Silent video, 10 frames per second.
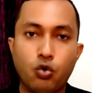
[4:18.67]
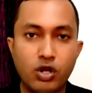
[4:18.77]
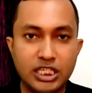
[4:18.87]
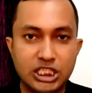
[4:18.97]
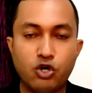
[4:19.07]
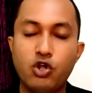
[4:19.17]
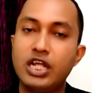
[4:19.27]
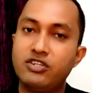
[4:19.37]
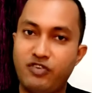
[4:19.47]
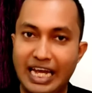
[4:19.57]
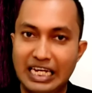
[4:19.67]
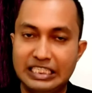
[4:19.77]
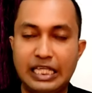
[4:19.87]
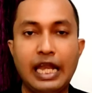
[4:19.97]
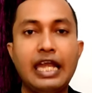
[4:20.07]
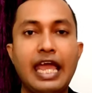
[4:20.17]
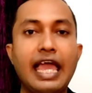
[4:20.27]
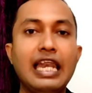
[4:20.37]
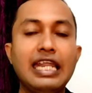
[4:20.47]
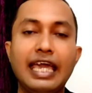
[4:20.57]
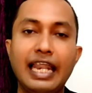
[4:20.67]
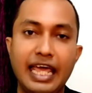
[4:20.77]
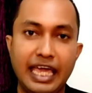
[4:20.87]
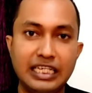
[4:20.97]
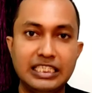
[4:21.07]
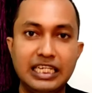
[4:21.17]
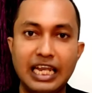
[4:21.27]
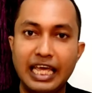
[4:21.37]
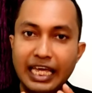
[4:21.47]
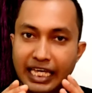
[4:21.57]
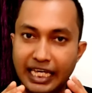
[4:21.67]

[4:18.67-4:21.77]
কোলেস্টেরল ট্রাইগ্লিসারেড এলডিএল এইচডিএল